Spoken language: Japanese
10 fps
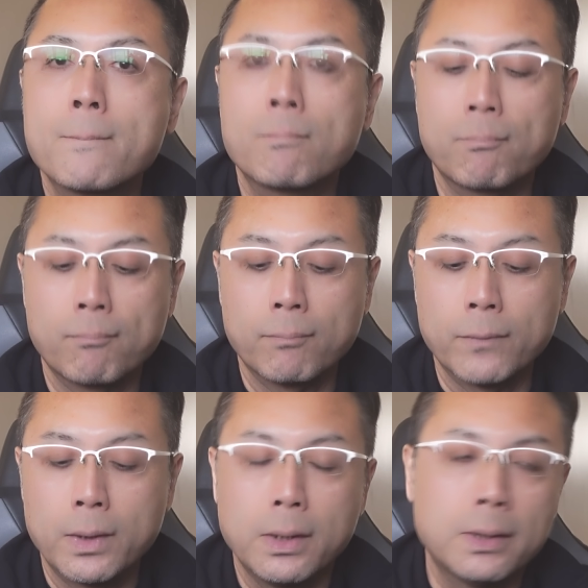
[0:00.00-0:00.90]
う
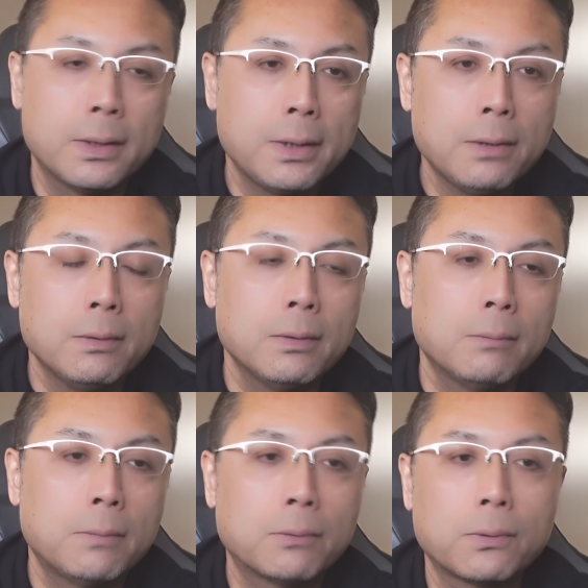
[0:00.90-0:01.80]
ん。でね、
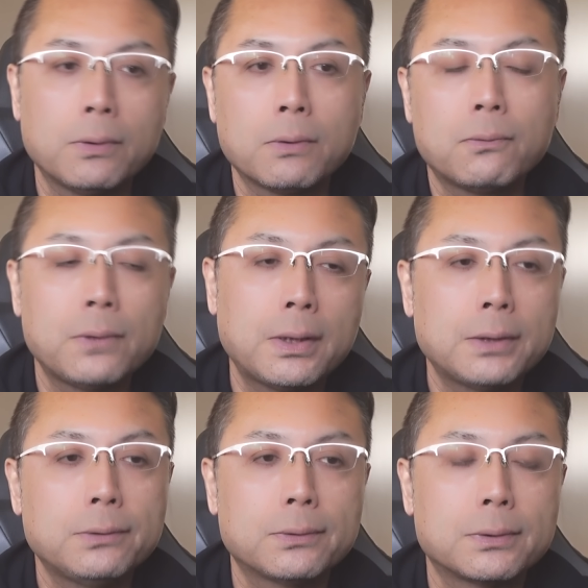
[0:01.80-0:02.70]
まあ、時々こういう
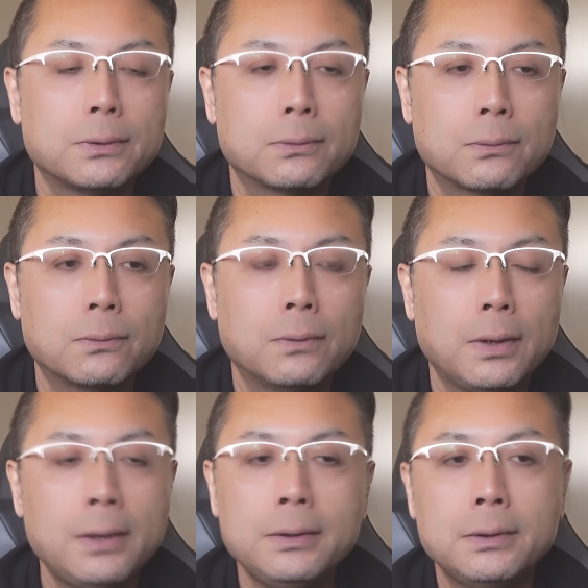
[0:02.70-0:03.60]
話をすると、
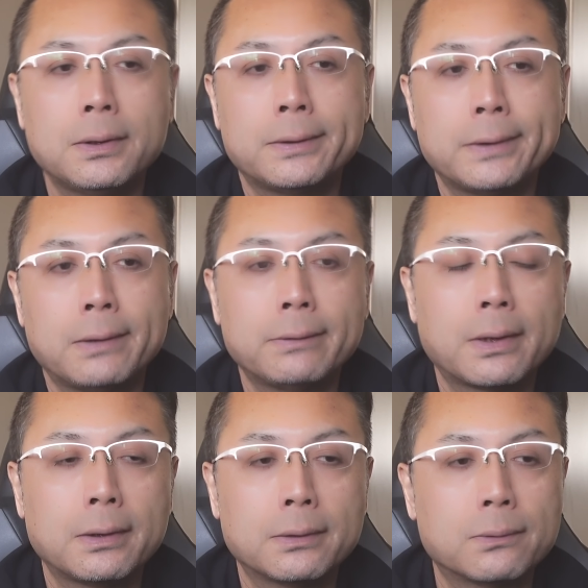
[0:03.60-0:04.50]
エンジンが違う
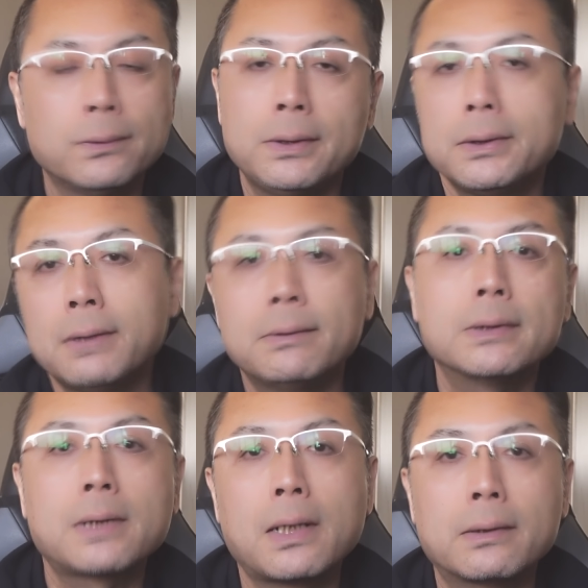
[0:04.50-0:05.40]
だけでそんなに違うん
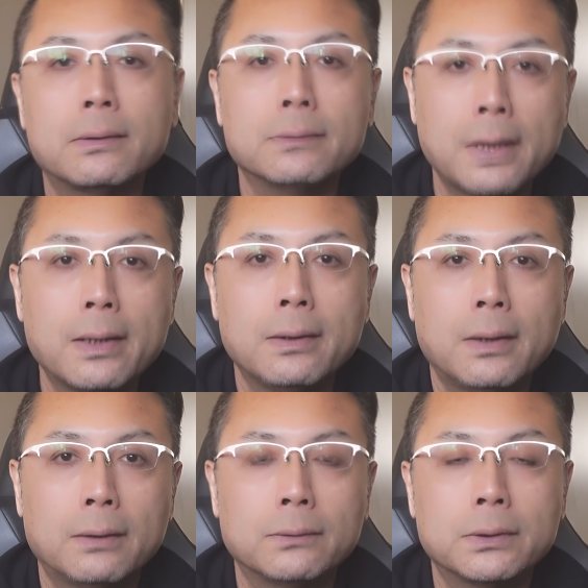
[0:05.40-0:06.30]
ですかっていうね、
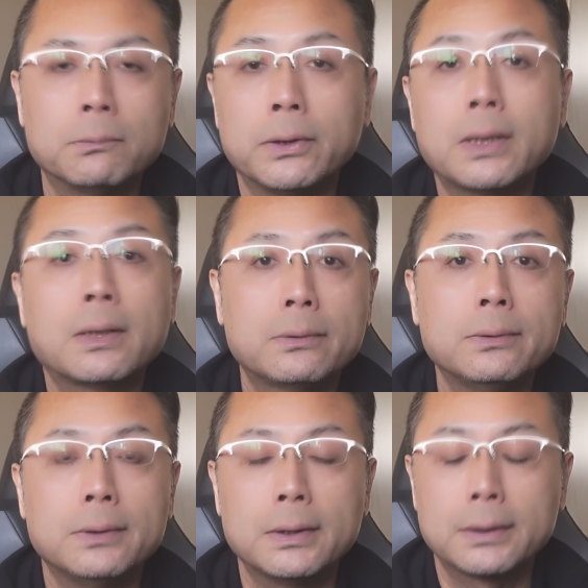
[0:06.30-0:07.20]
あの質問いただ
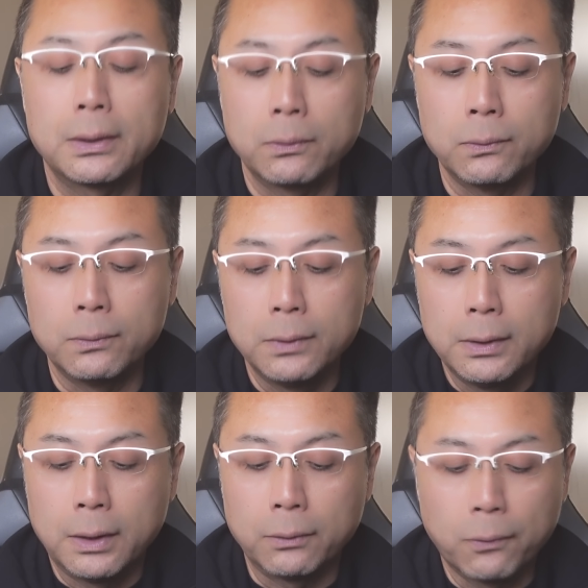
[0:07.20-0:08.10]
くんですけど、
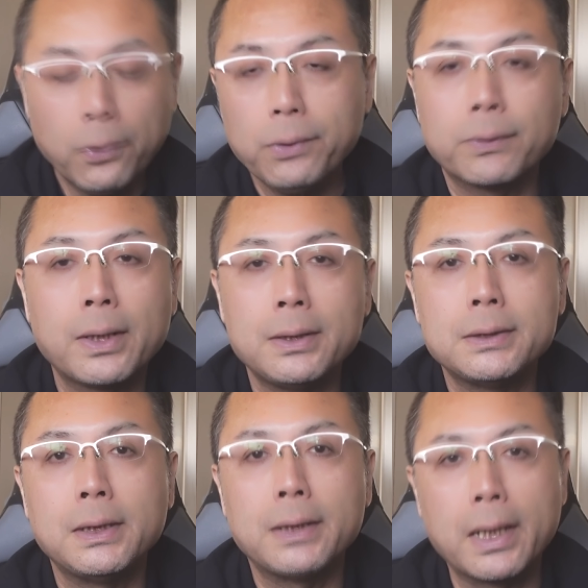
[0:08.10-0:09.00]
あの声を大に
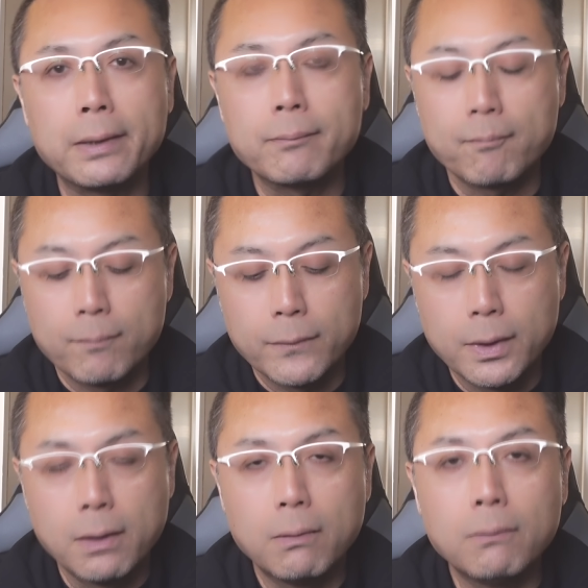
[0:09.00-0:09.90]
して言いたい。
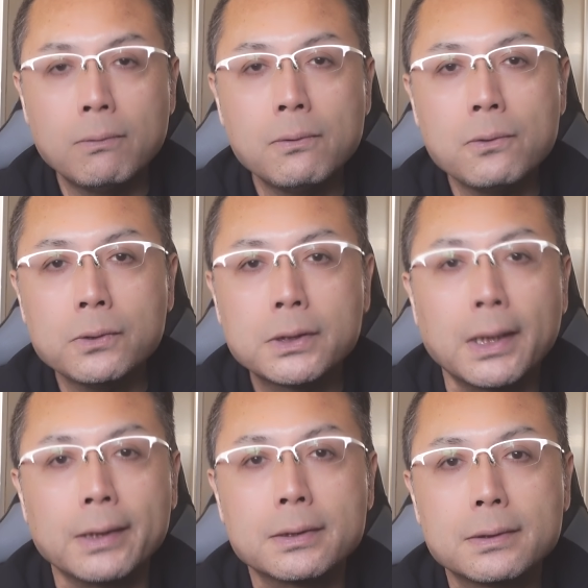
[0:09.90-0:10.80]
大違い
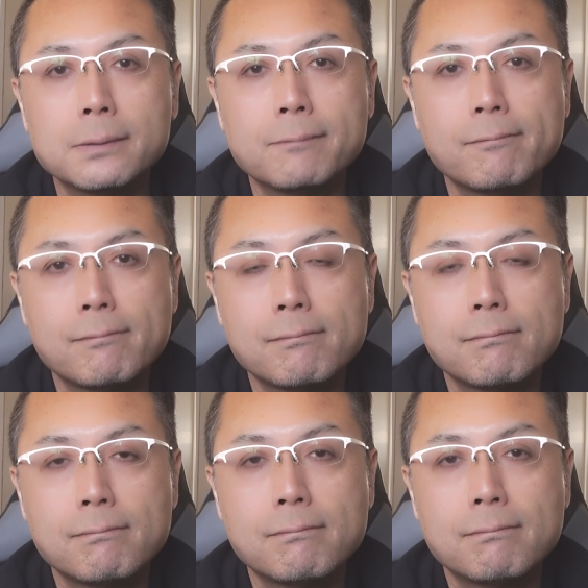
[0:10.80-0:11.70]
です。
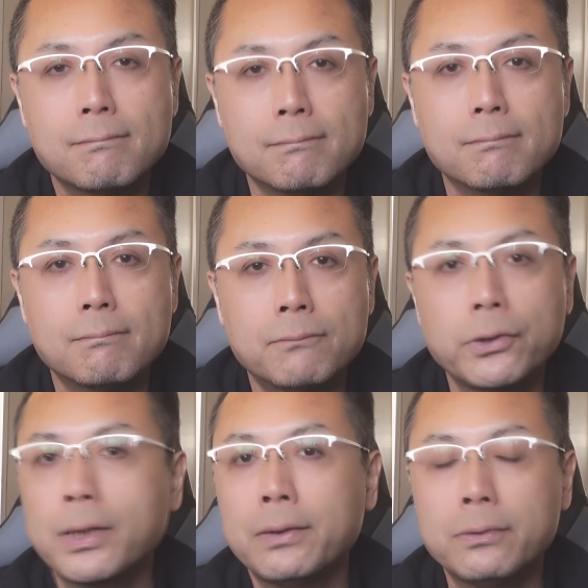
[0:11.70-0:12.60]

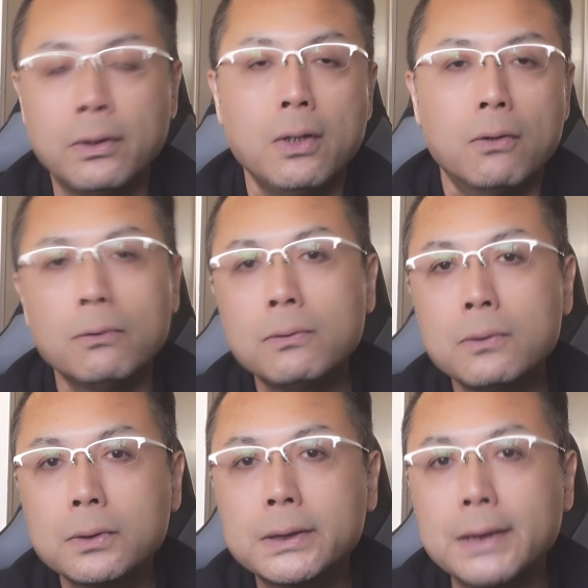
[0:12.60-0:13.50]
もう一回言うよ。
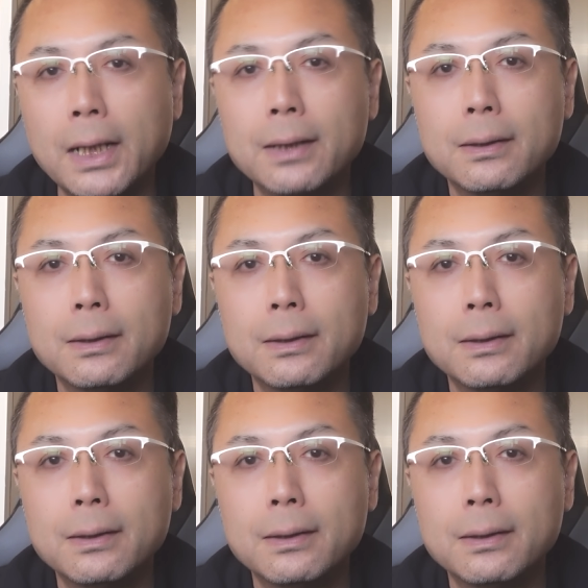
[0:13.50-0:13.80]
大違い。